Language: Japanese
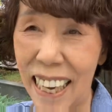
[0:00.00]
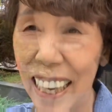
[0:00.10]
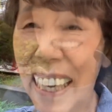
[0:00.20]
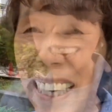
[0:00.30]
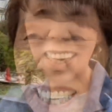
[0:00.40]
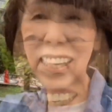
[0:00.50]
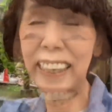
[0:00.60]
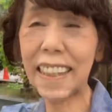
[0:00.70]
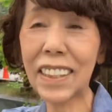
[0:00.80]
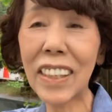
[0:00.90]
そし
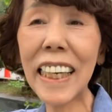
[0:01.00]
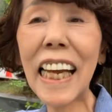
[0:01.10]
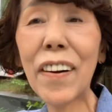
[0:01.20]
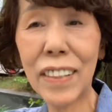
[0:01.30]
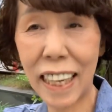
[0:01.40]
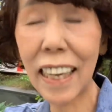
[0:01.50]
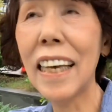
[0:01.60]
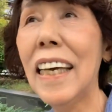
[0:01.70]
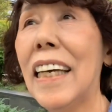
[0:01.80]
て、それらをね、